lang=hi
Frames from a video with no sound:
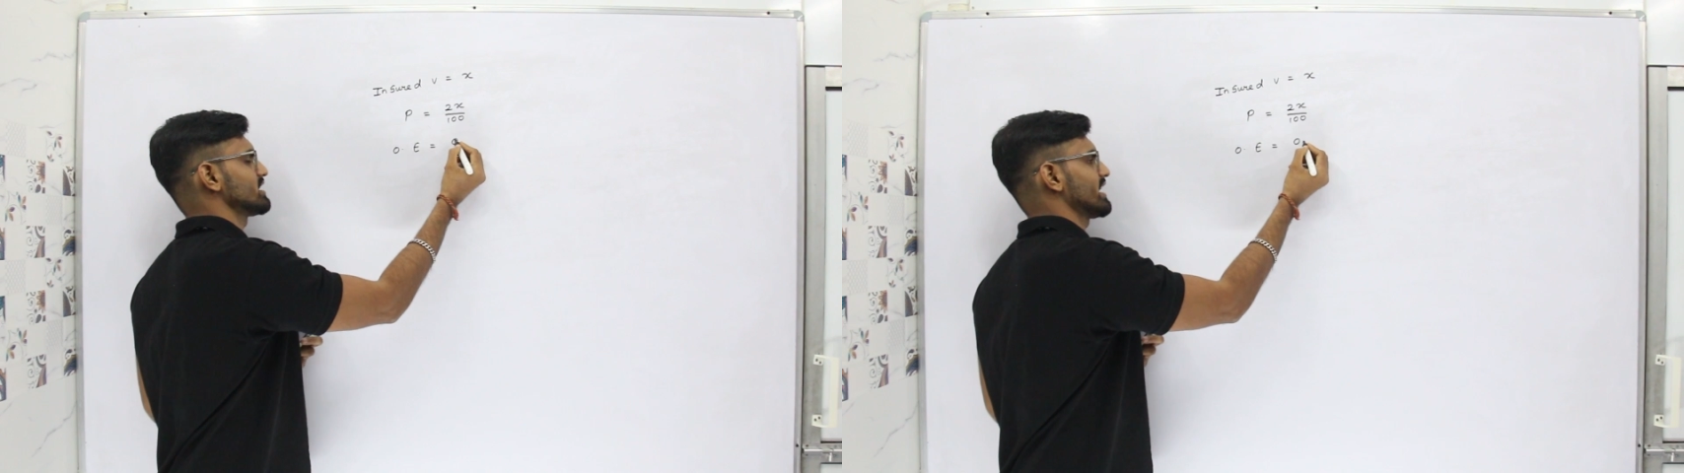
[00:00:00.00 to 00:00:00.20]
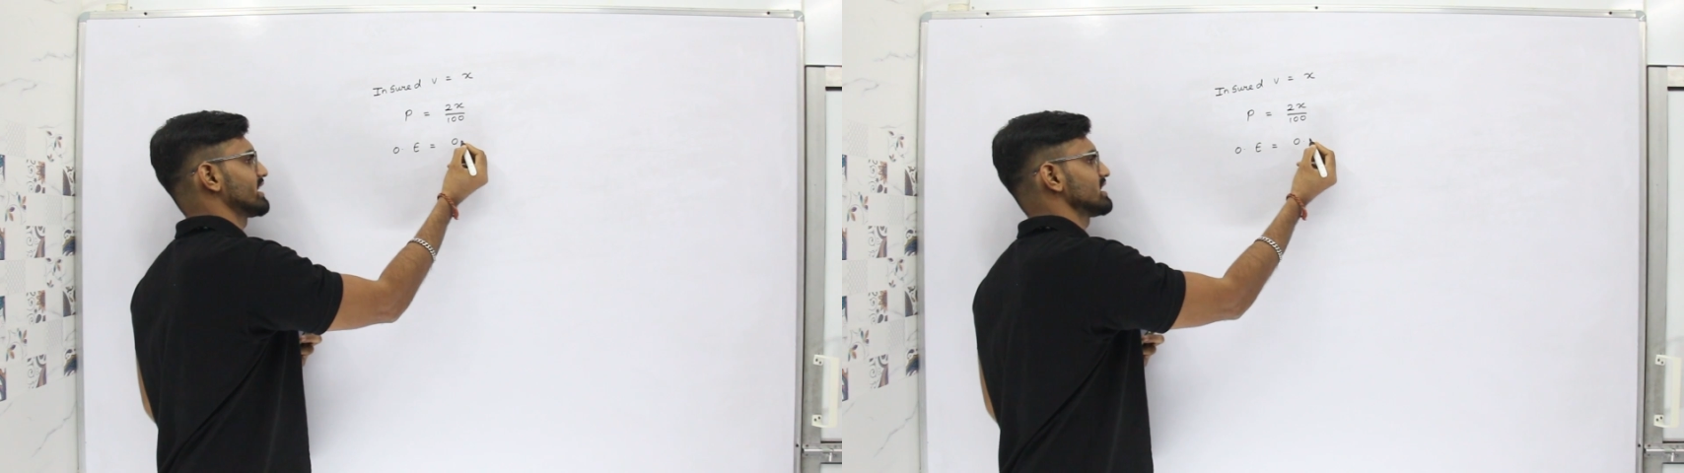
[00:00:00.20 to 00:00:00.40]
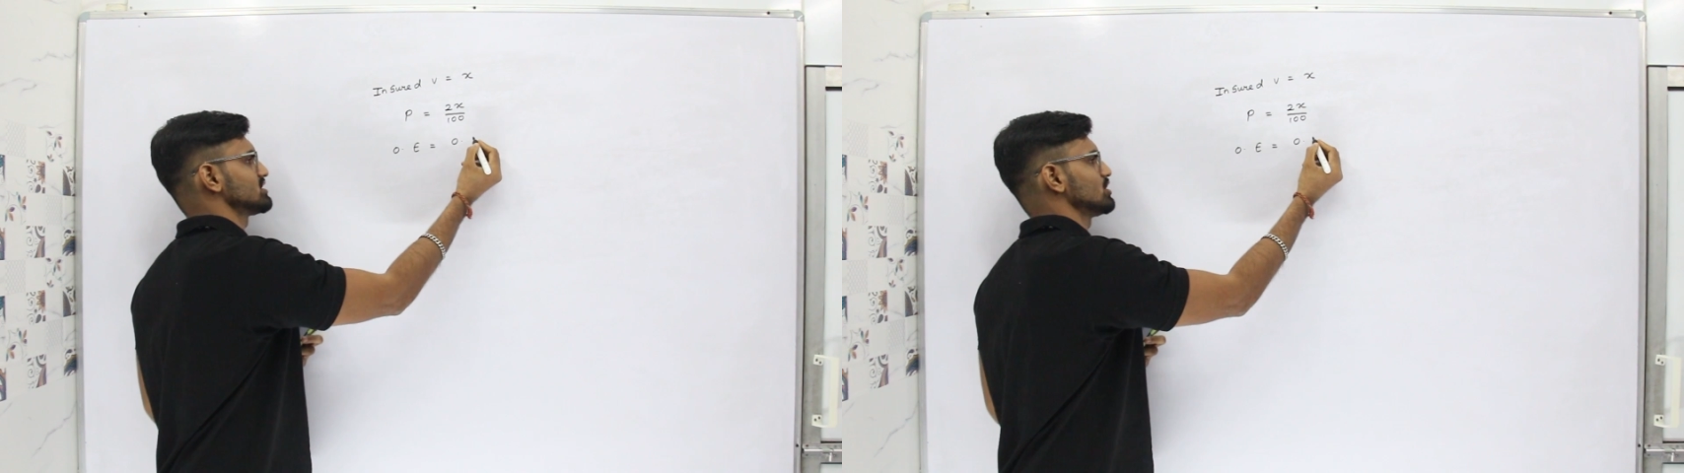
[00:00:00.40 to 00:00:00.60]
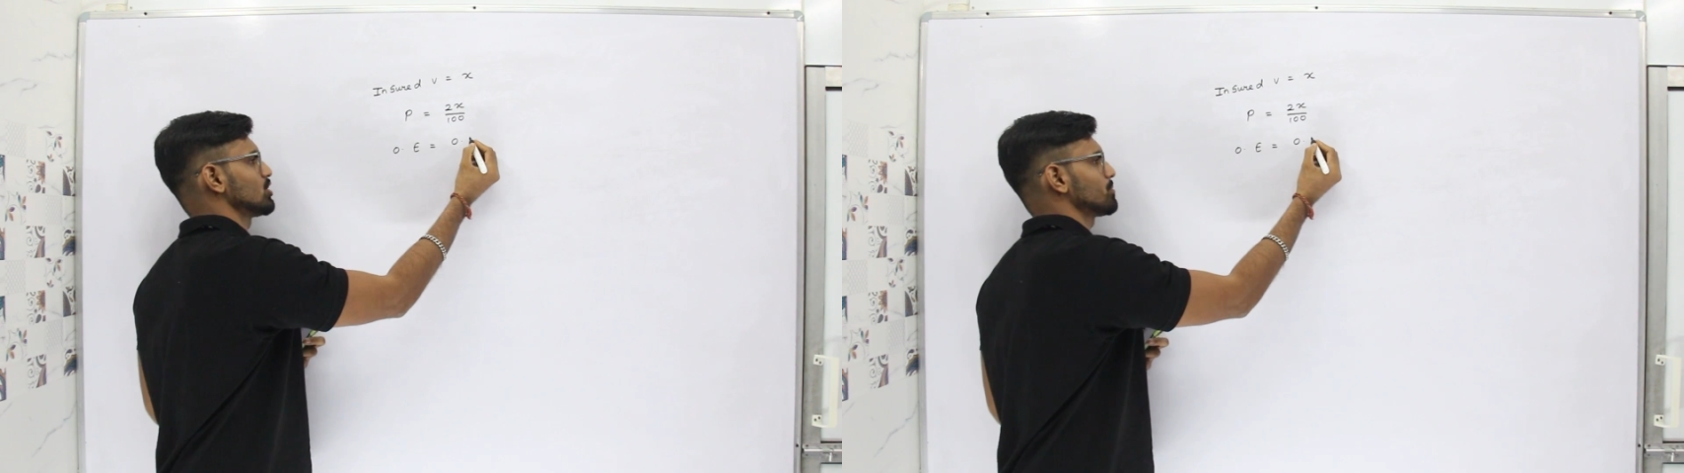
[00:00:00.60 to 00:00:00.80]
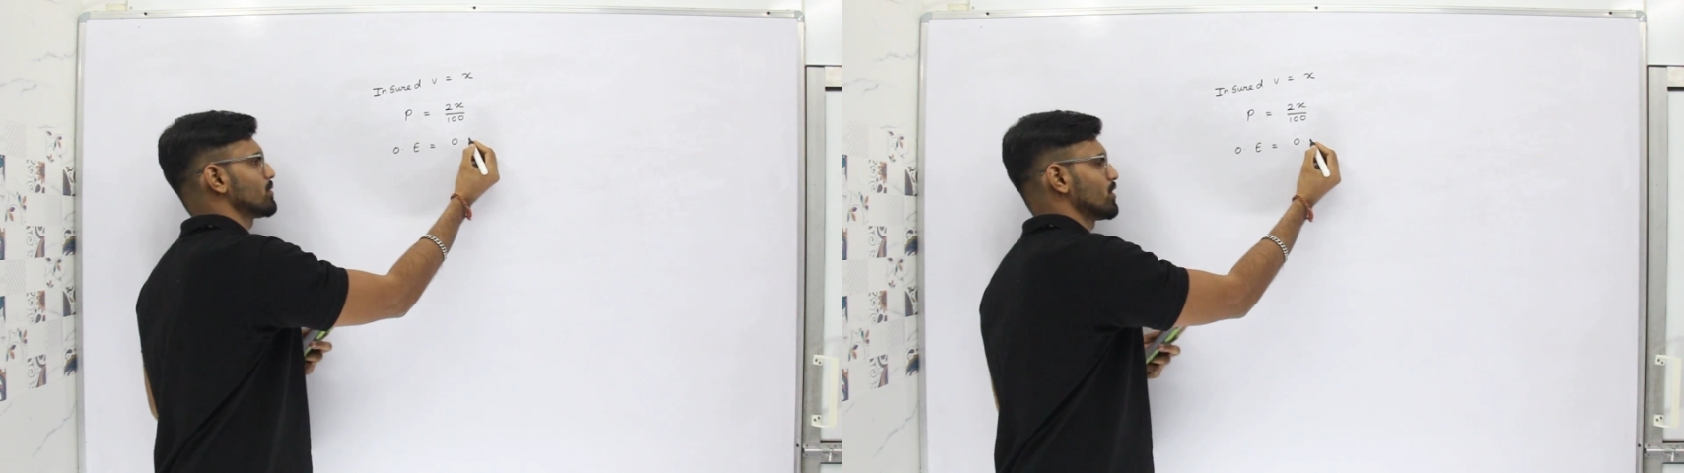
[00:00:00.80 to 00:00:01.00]
जाएगा
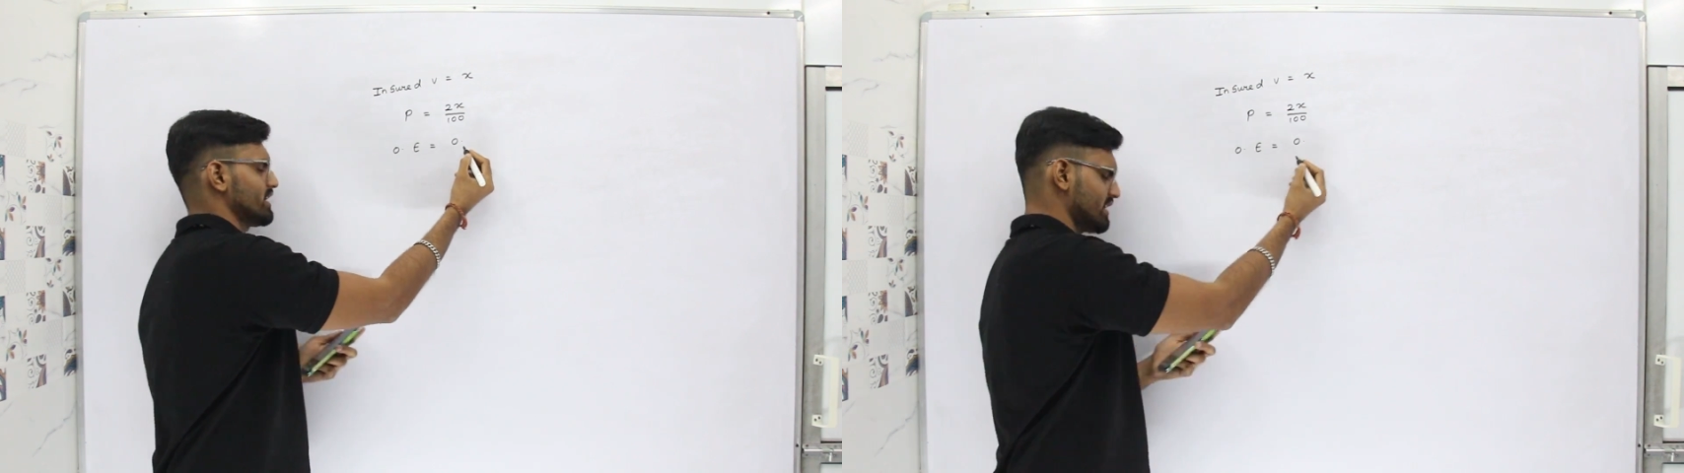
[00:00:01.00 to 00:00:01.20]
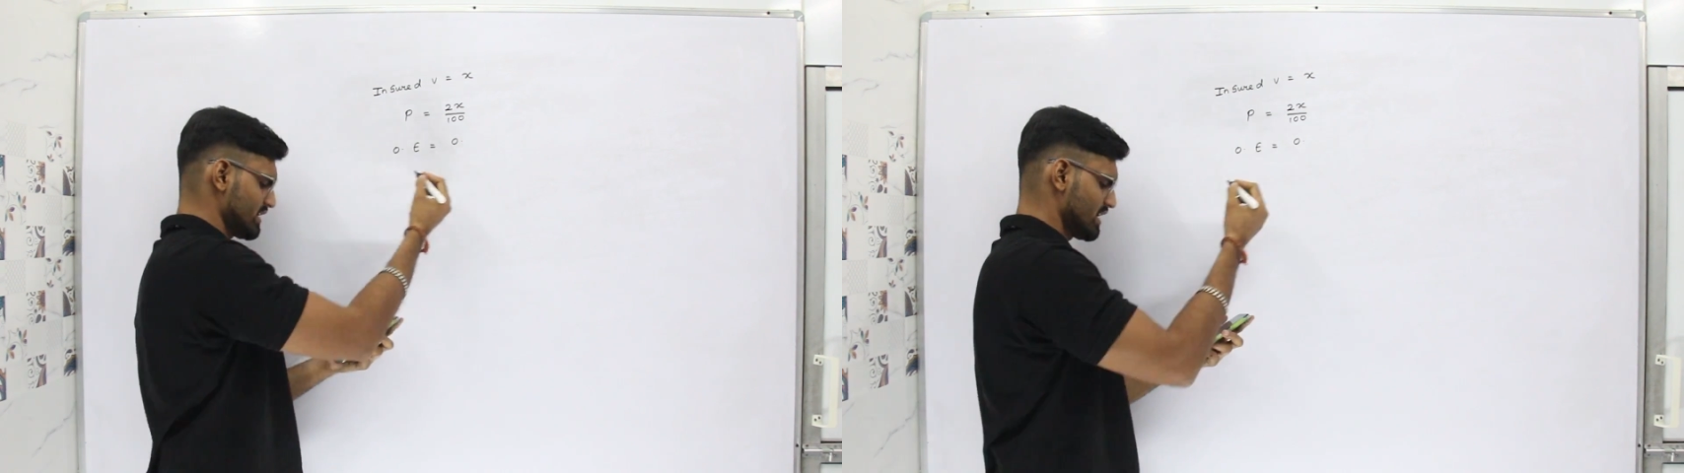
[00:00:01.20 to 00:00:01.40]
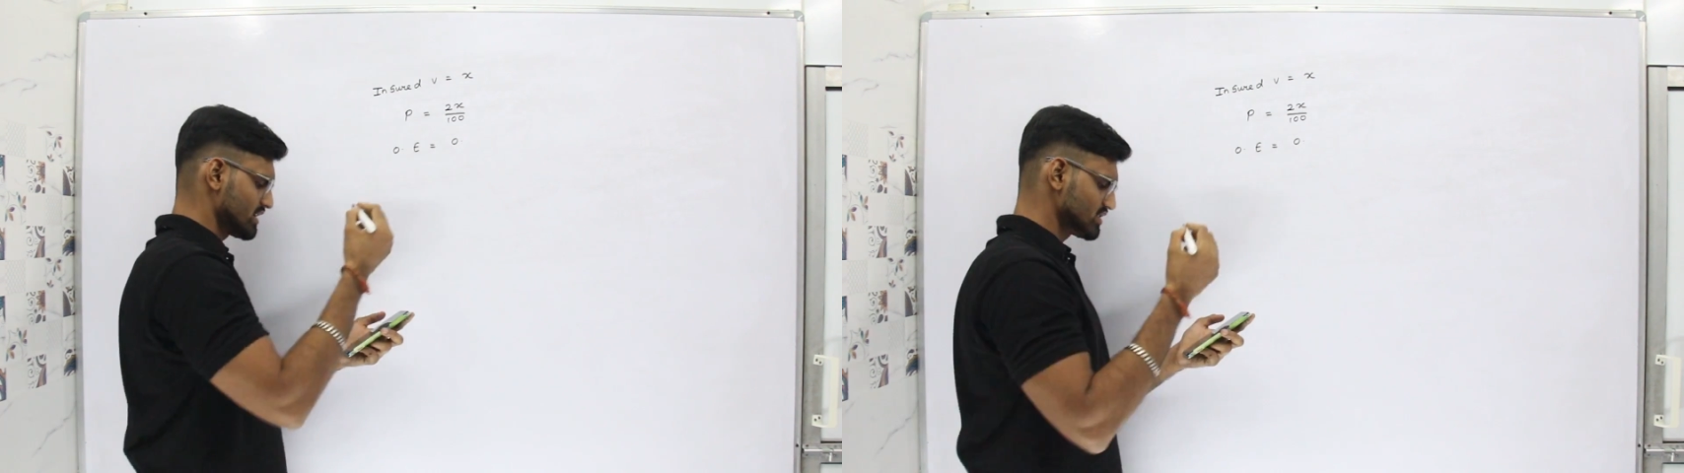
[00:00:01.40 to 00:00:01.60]
जीरो पॉइंट